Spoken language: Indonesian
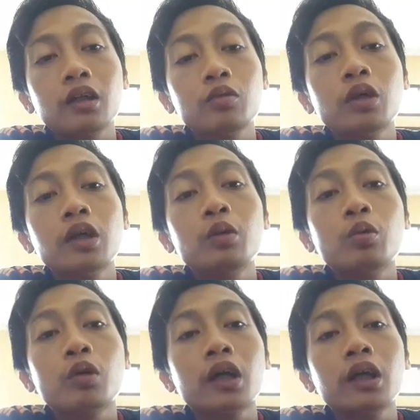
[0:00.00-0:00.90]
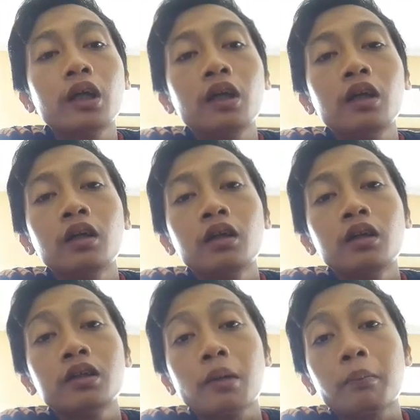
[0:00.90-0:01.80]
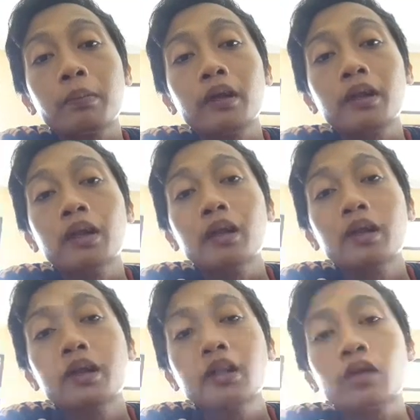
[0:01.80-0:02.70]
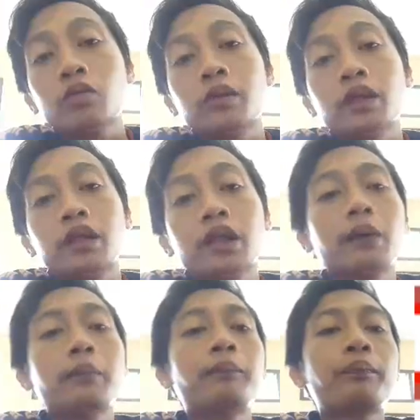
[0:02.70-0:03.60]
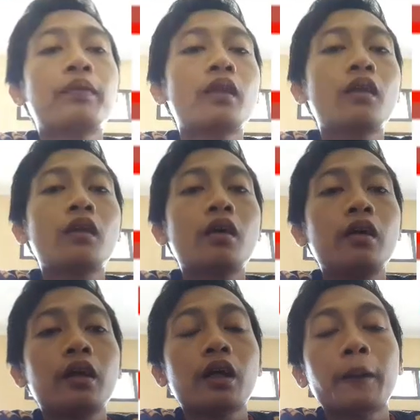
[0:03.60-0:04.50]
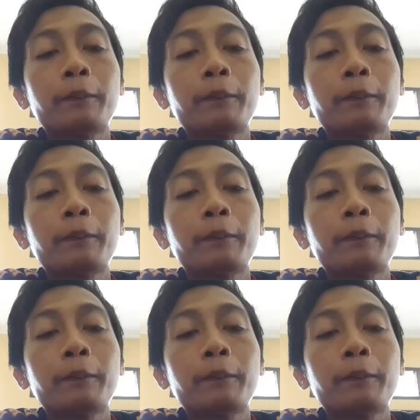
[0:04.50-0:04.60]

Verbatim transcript: juga dikurangin sampai jadi satu menitan nah